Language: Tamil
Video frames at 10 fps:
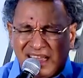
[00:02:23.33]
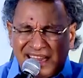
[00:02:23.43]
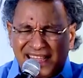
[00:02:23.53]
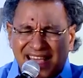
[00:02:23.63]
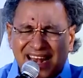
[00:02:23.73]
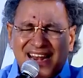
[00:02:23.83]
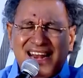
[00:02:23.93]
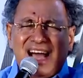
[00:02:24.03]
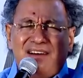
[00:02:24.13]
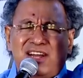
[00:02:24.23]
நீ
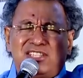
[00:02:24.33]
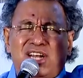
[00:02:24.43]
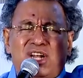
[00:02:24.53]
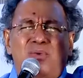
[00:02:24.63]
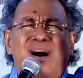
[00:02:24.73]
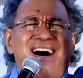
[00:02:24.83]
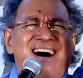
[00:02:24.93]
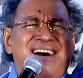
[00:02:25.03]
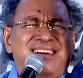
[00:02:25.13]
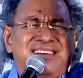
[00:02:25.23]
எல்லாவற்றிலும்
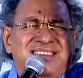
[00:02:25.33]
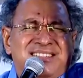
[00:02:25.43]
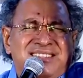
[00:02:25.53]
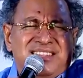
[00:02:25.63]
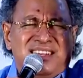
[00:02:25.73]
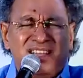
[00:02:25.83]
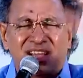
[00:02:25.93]
வாழ்ந்து